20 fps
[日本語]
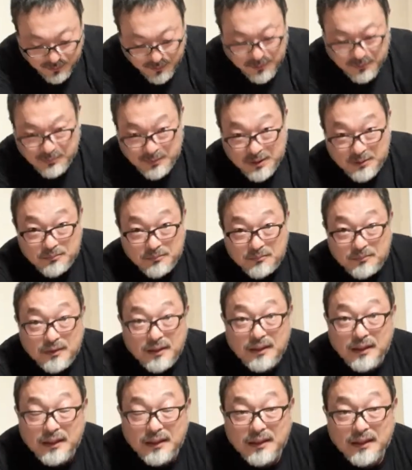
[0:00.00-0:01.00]
首
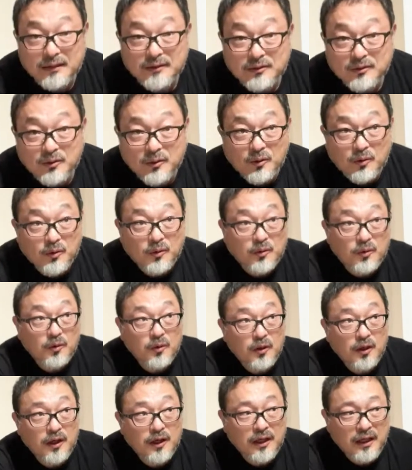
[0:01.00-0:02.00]
えっ、と
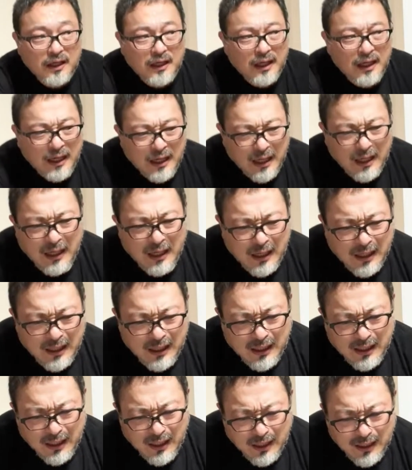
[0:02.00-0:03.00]

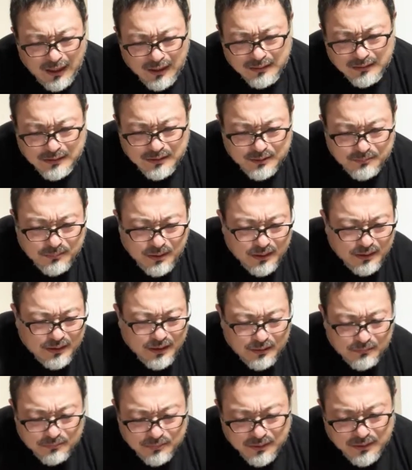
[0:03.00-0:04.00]
初め
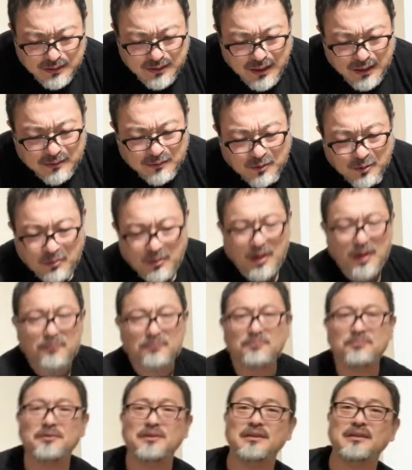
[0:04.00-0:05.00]
て見たのは
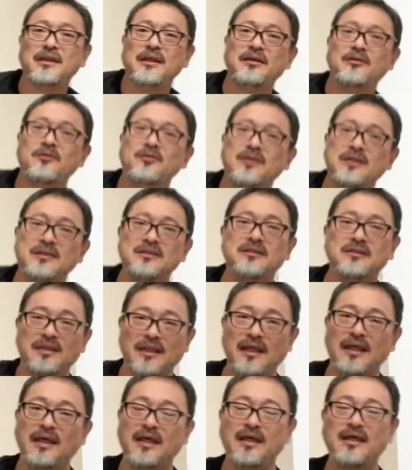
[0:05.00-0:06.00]
ビデオです
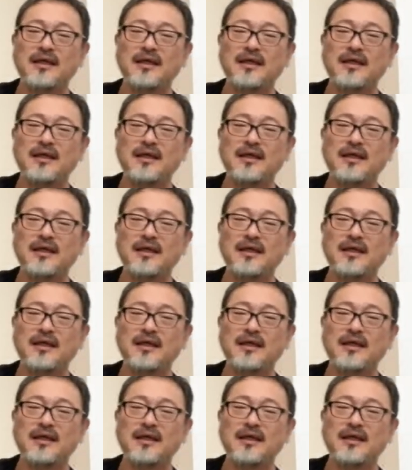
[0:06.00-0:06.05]
ね